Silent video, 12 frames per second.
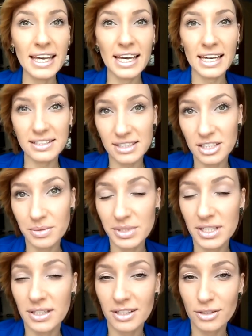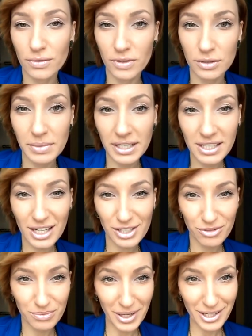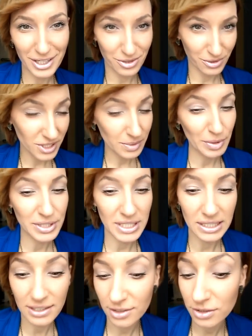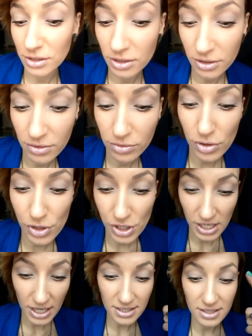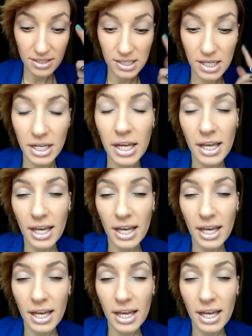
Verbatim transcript: E, I zacznijmy standardowo od makijażu. W makijażu nic specjalnego, tylko i wyłącznie jasny cień